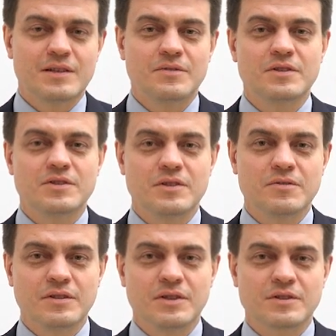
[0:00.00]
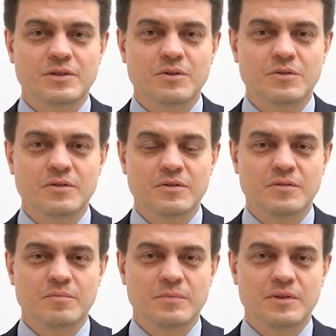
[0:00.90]
2019 год
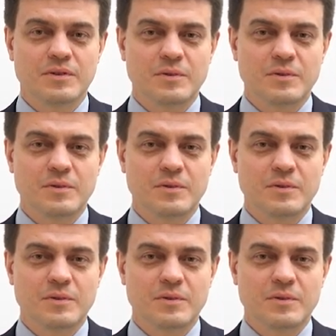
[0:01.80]
был